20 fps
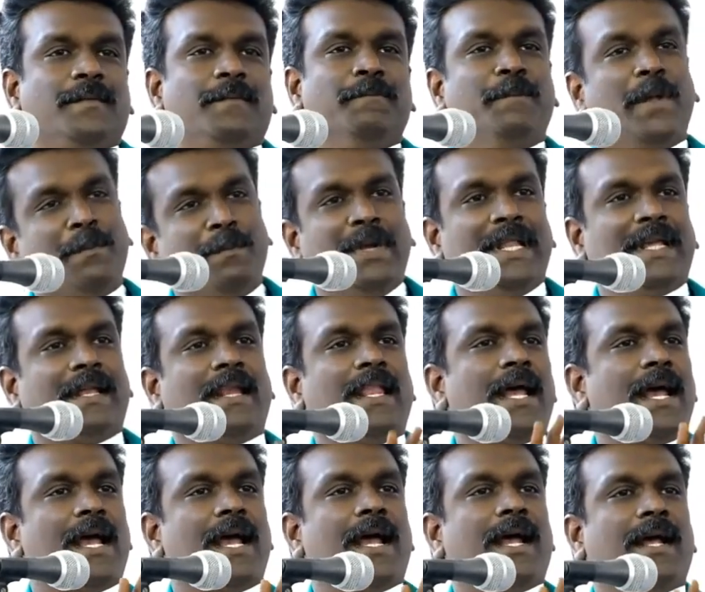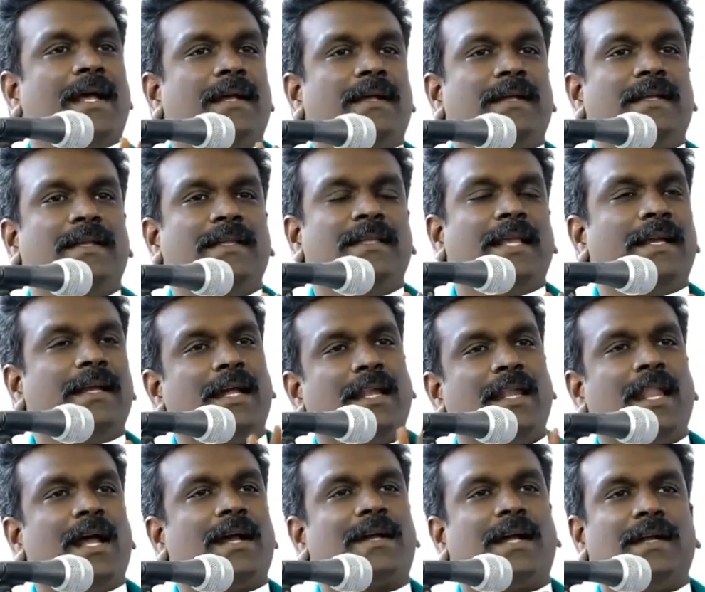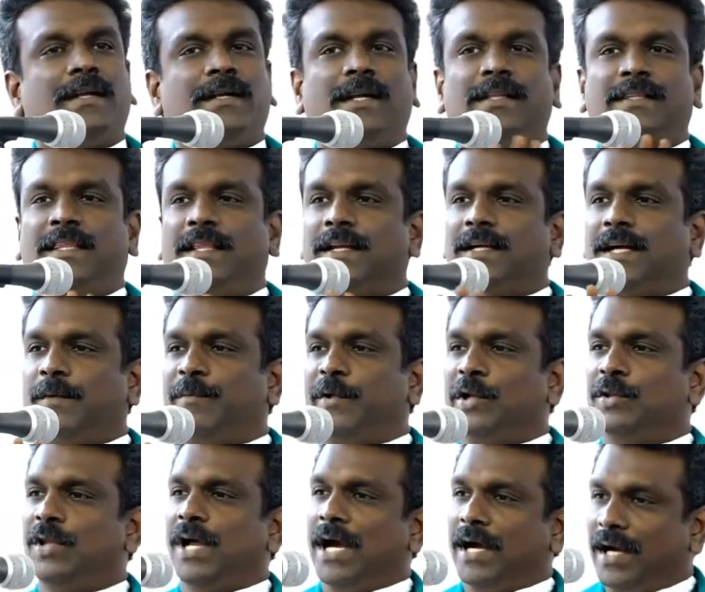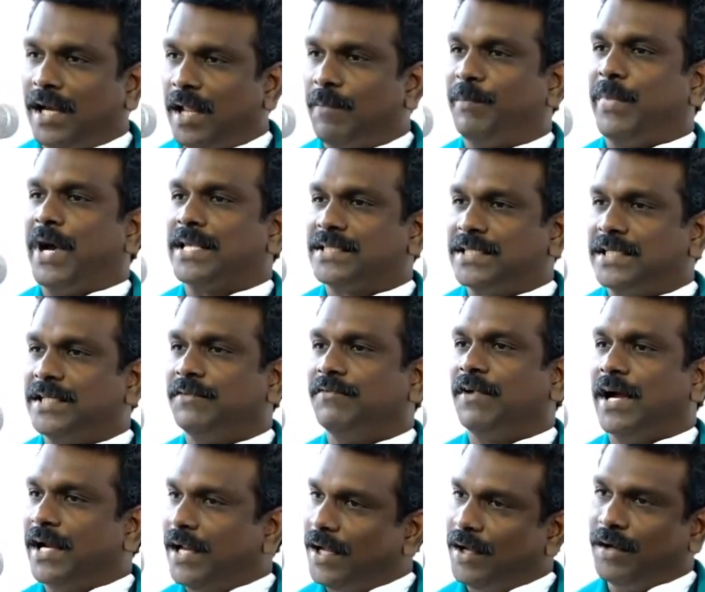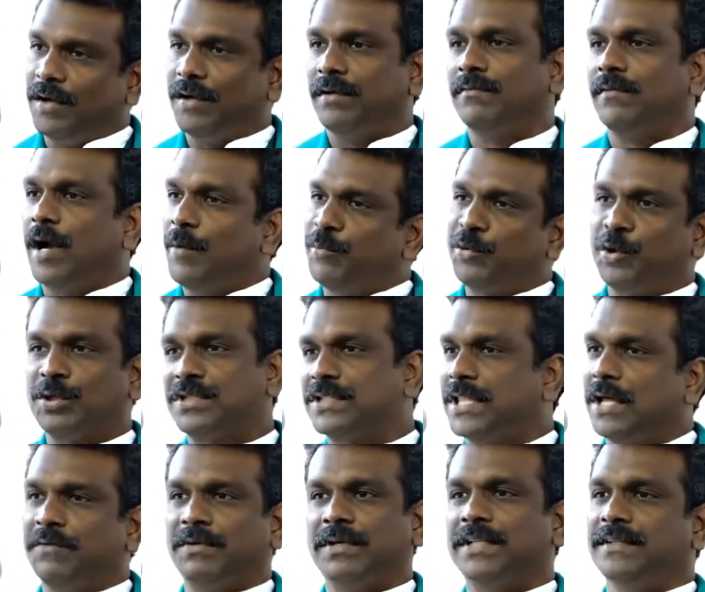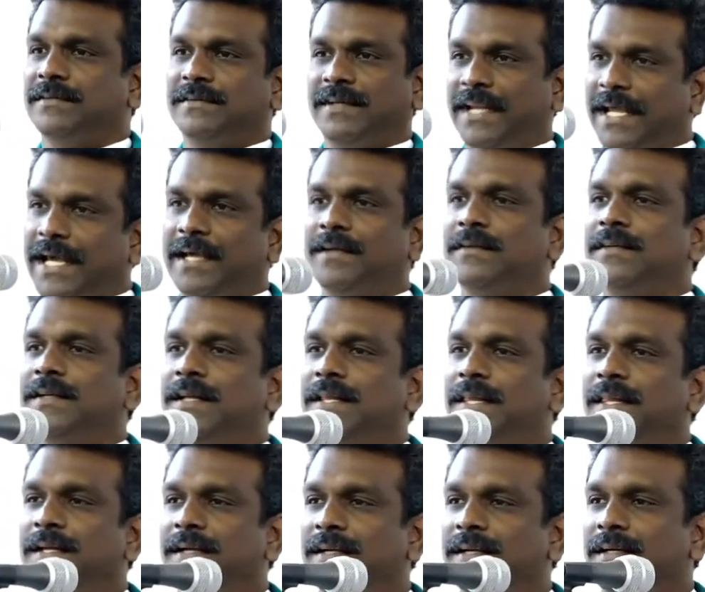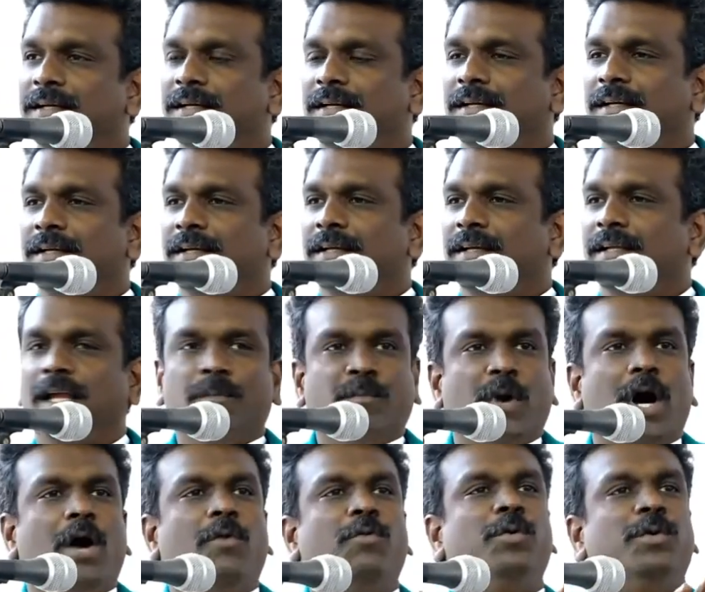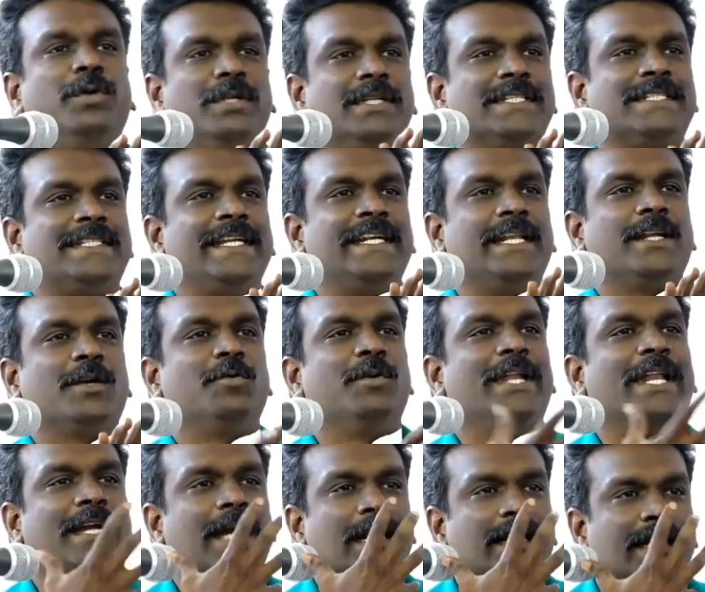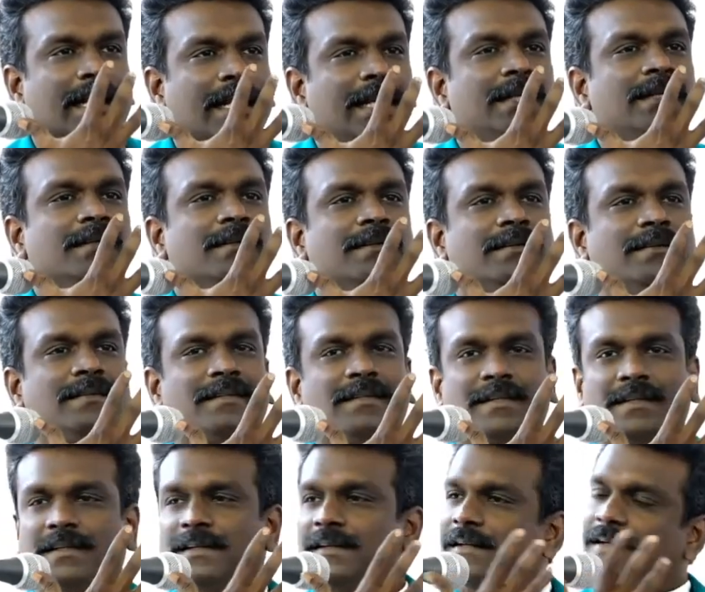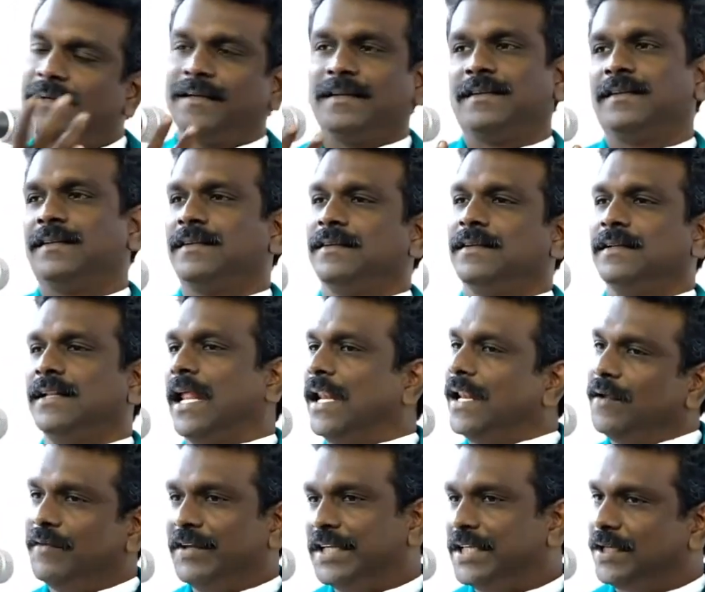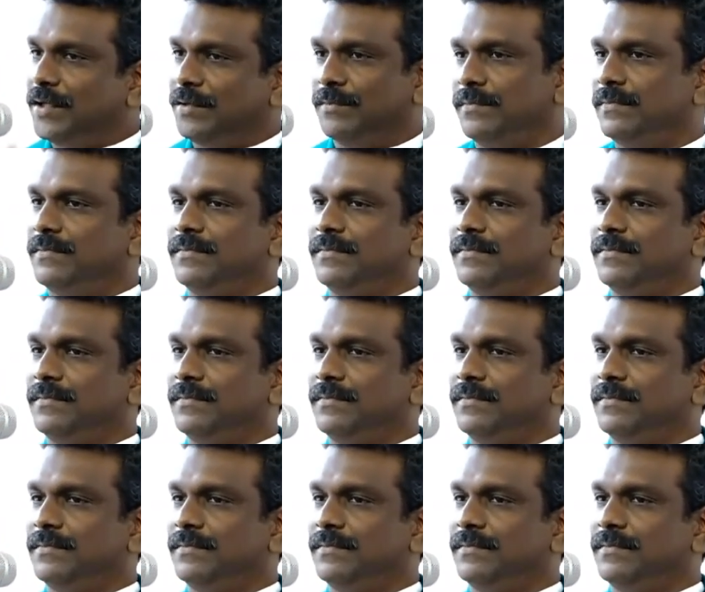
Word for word: பிப்ளிக்கலா எங்கெல்லாம் கண்கள் திறக்கப்படுதோ அங்கெல்லாம் பாசிட்டிவான அப்ரோச் தான் வருது இல்லை எம்மாவூர் சீடர்களுடைய கண்கள் நல்ல விஷயம்